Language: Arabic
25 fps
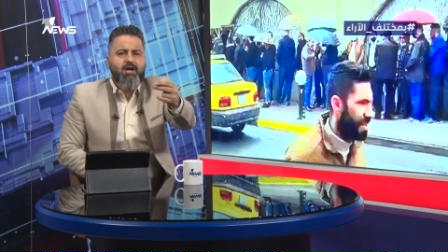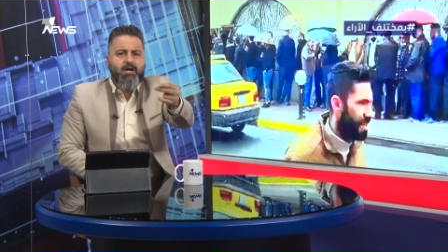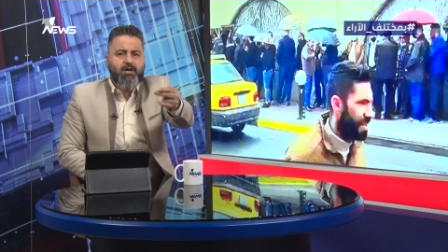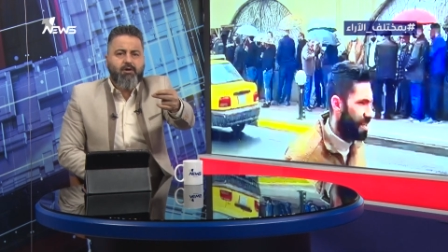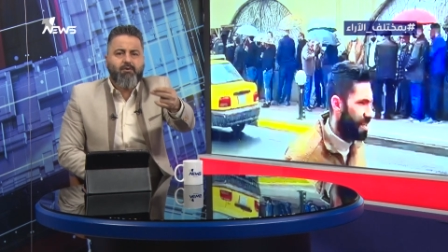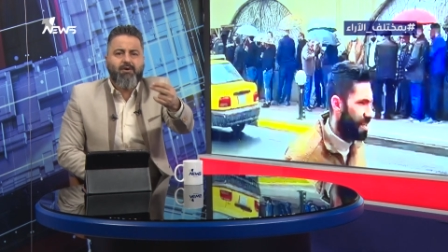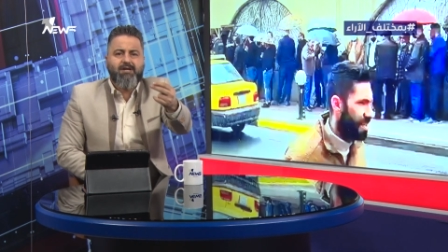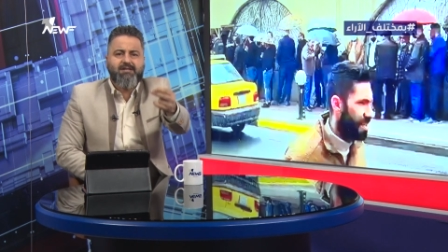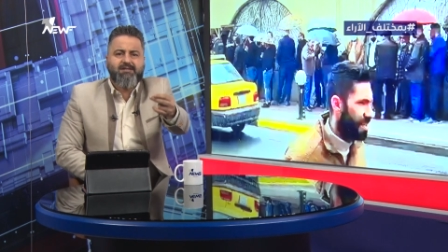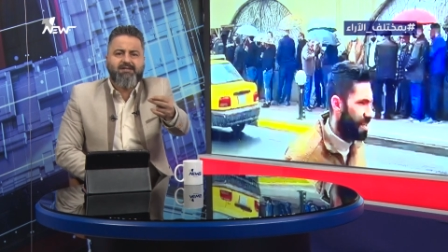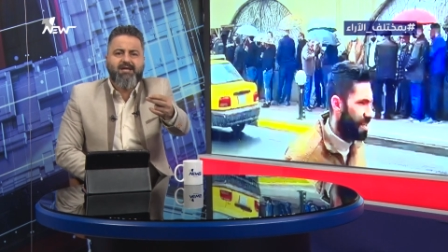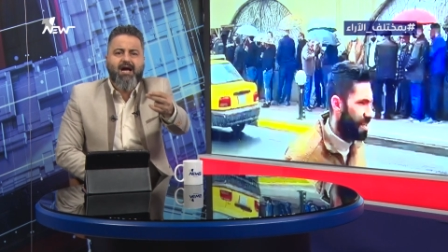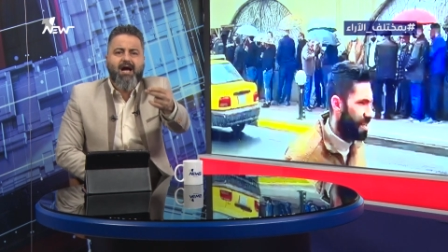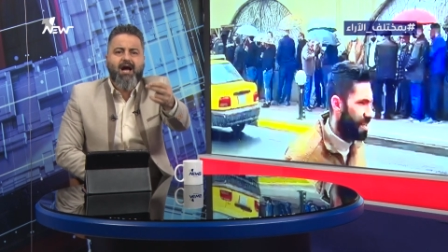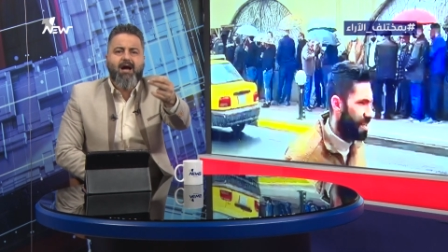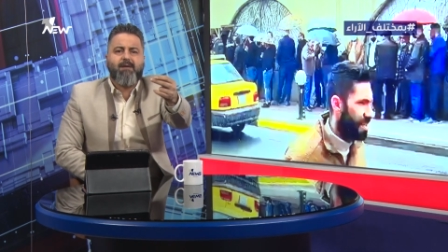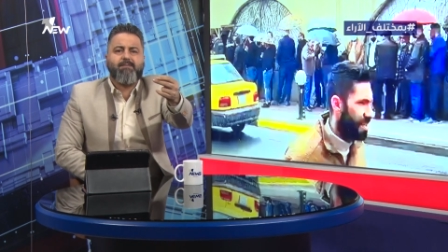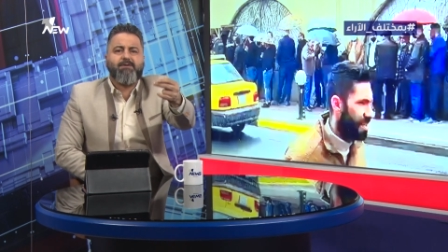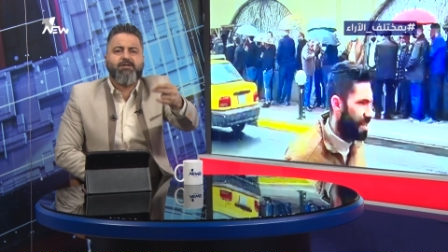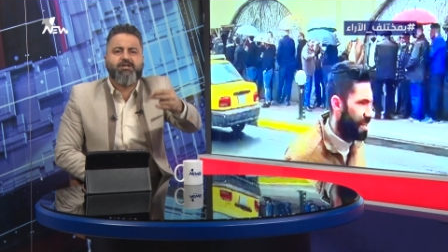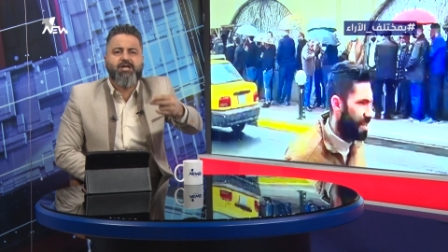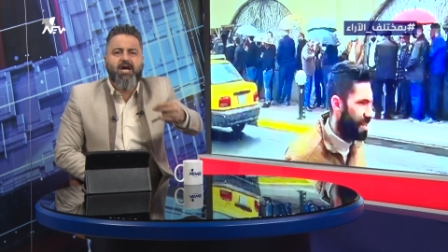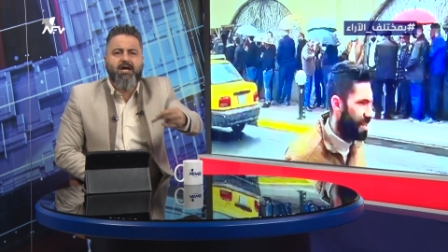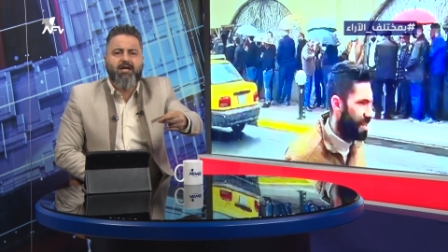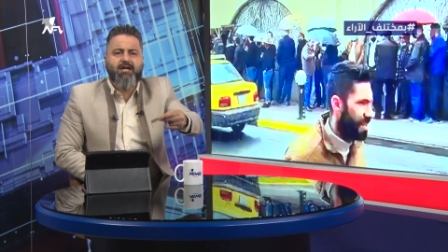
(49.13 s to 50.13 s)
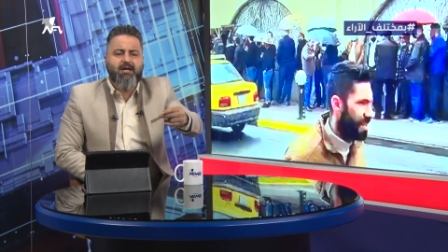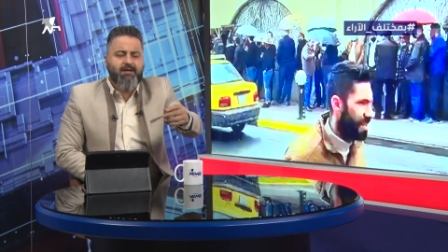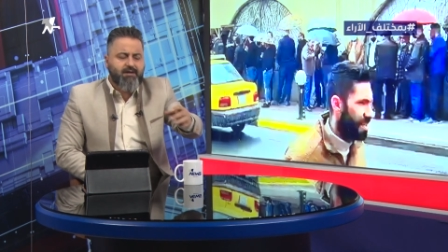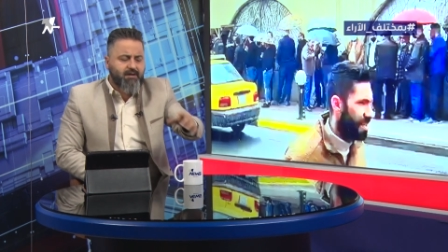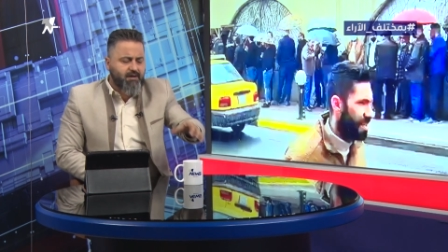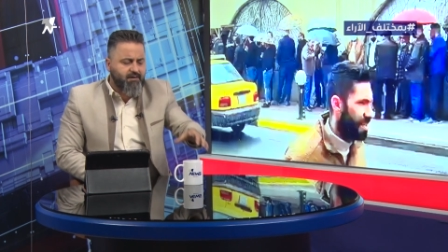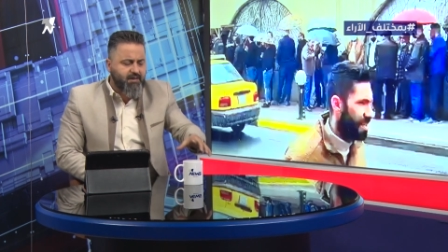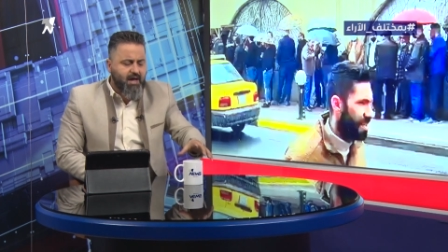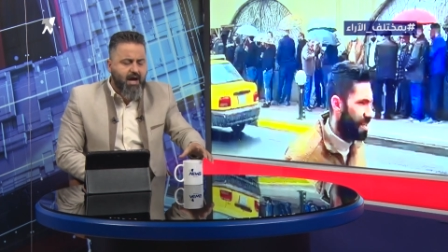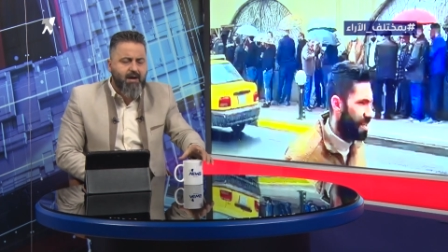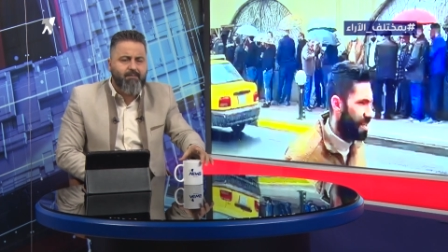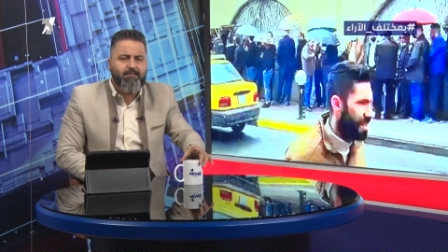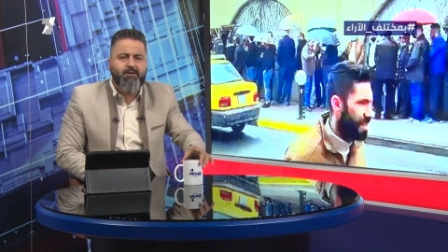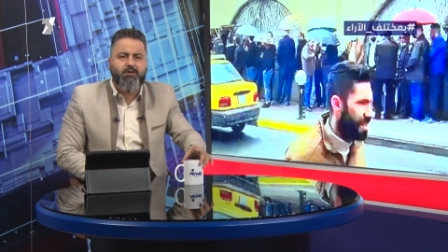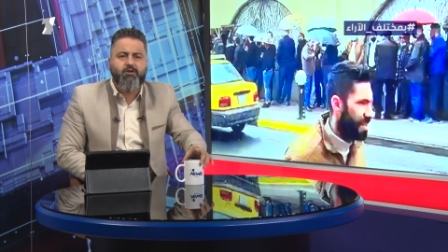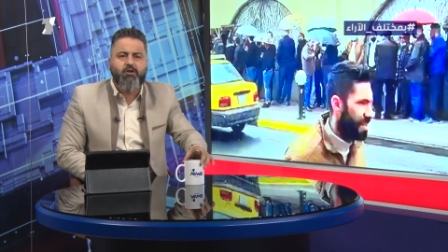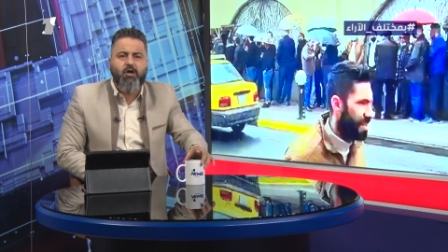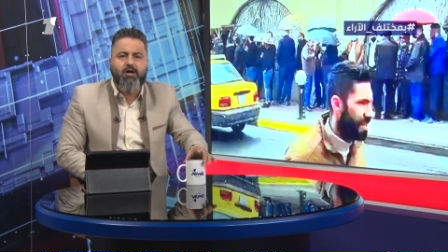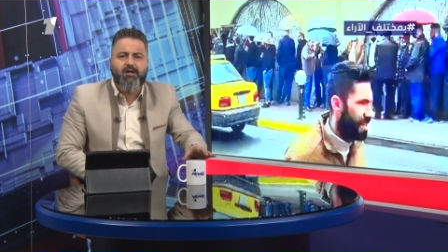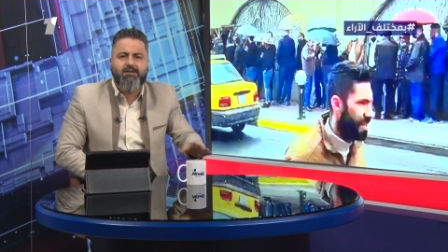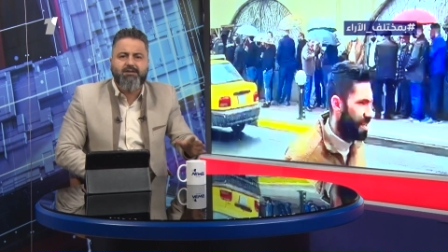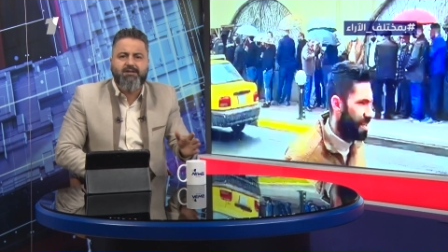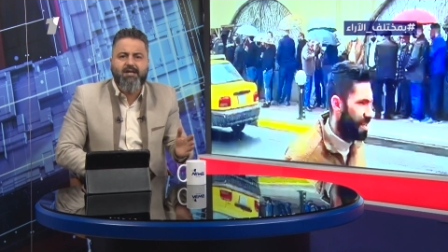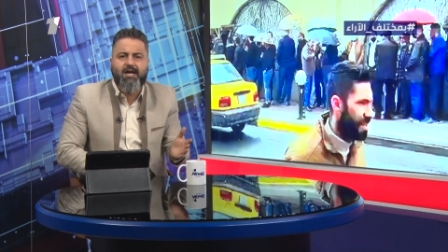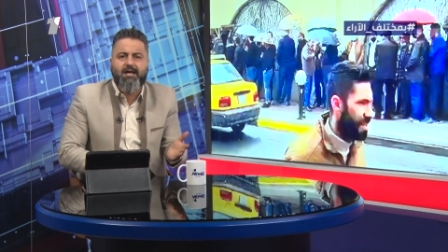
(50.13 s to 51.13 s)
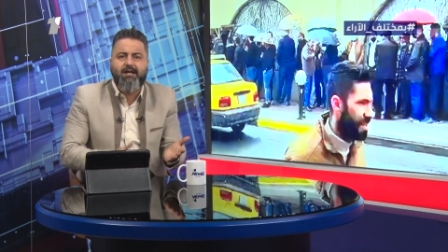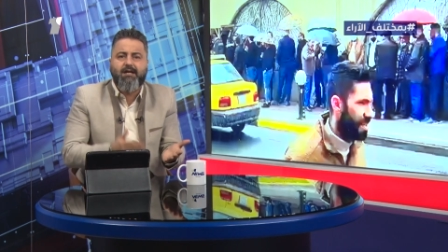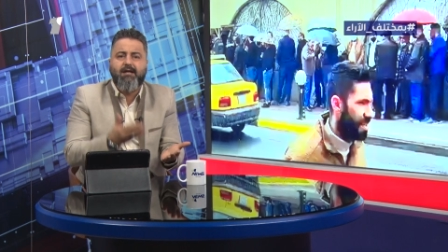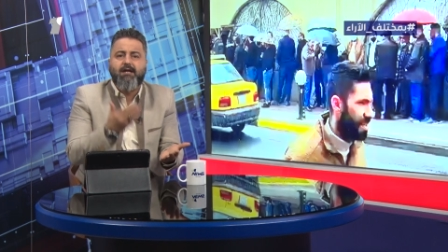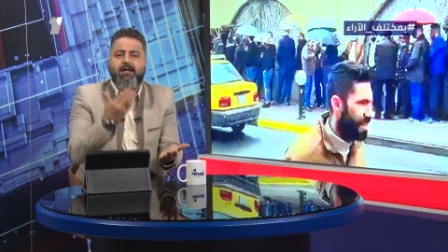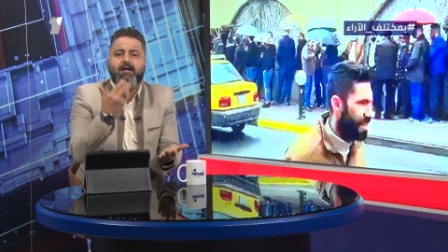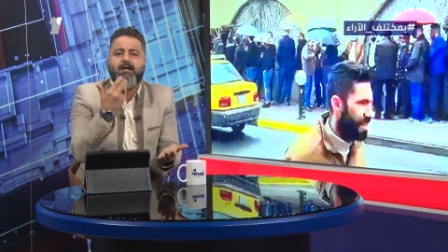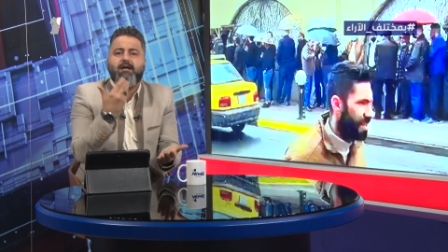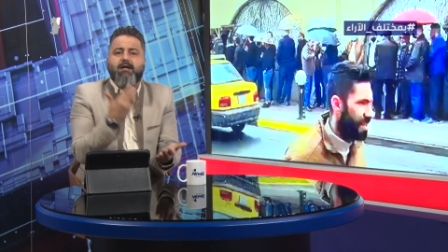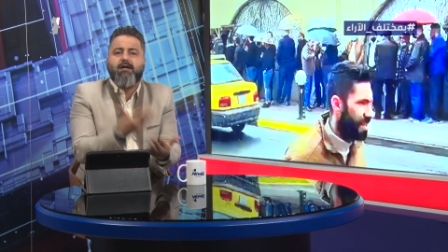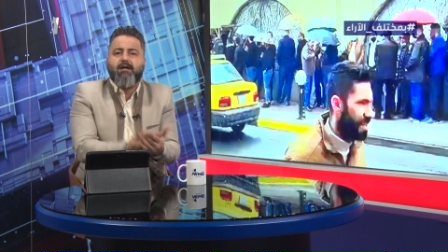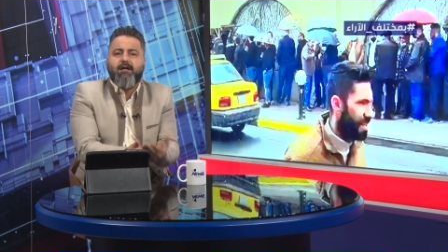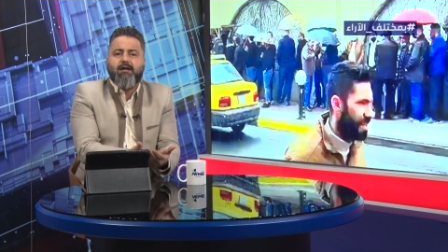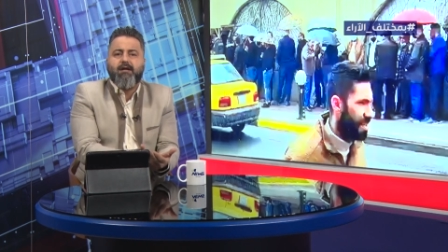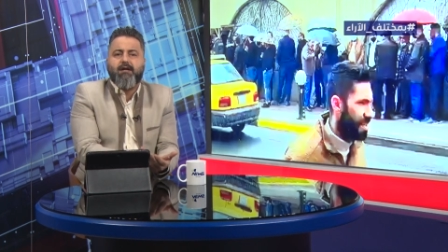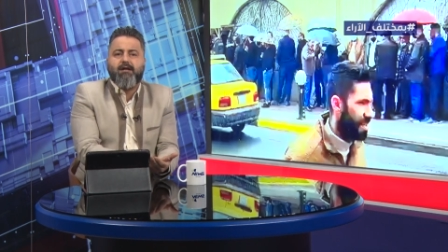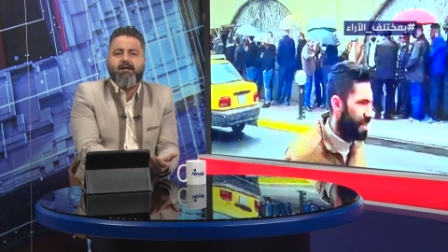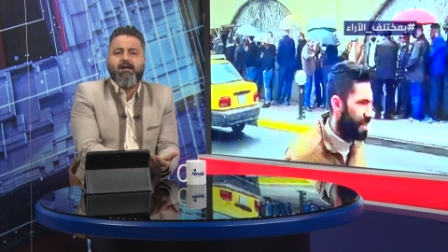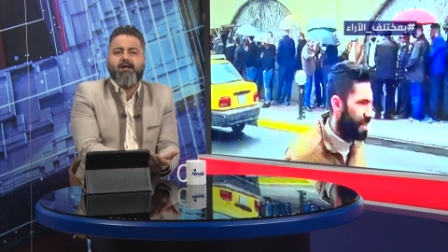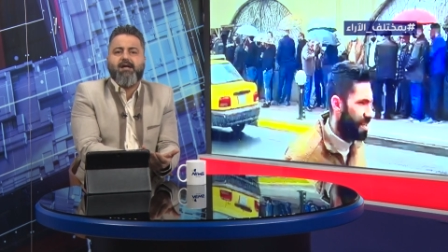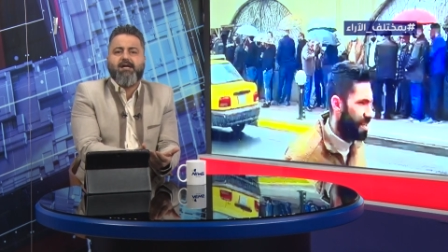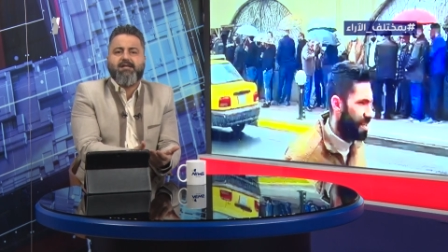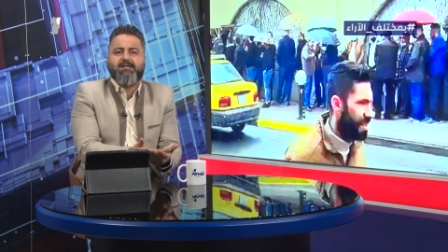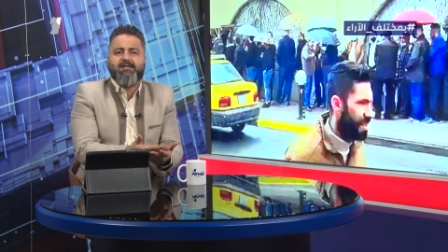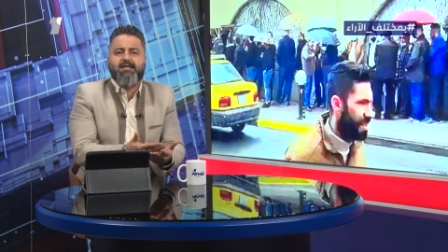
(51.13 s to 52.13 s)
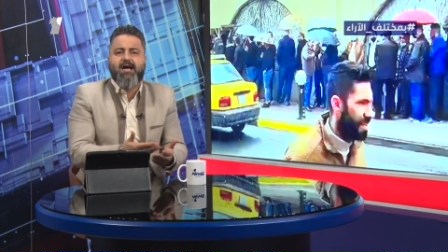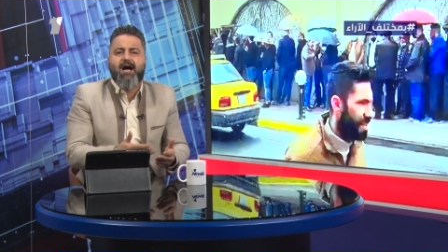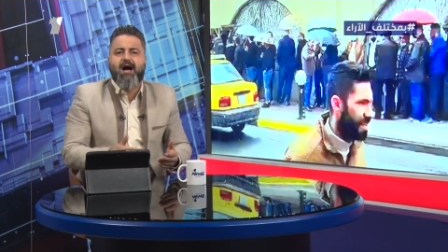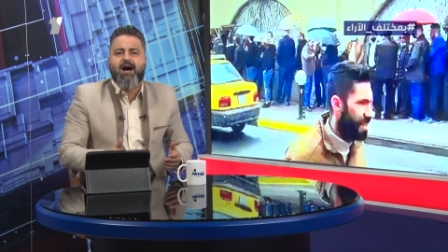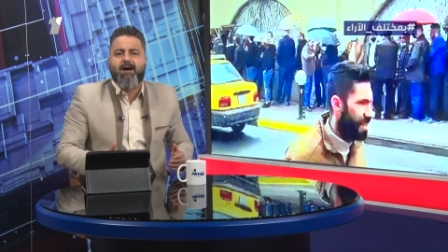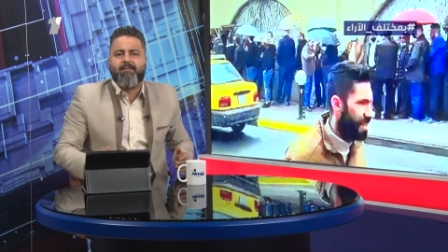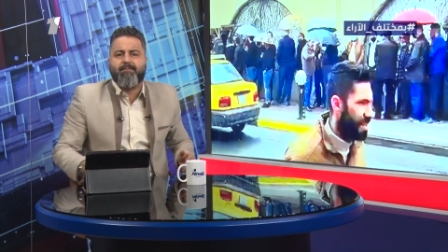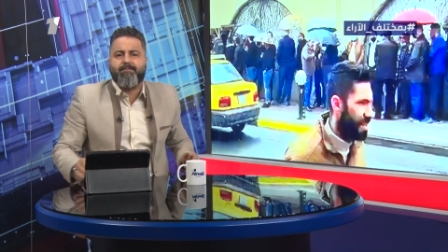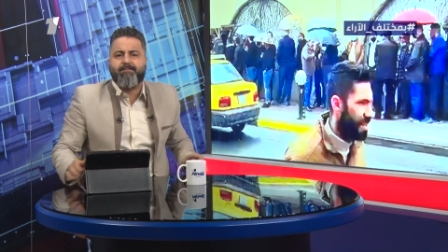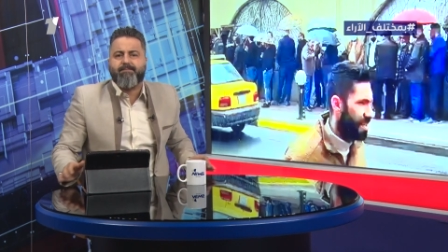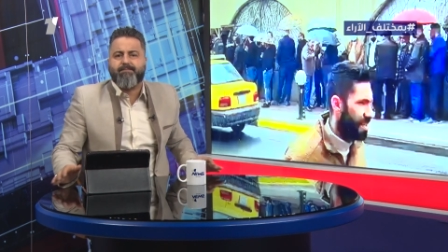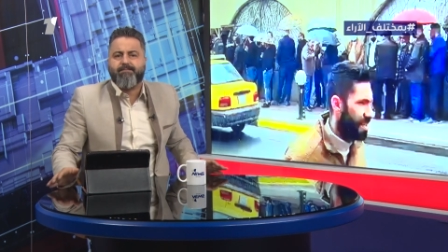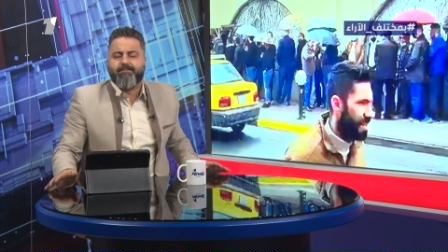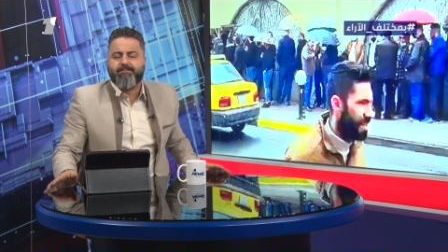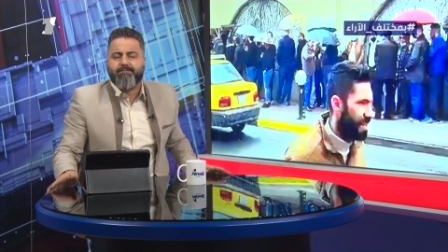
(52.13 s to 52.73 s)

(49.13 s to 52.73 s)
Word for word: يوزعها بشكل نظامي توصل للحساب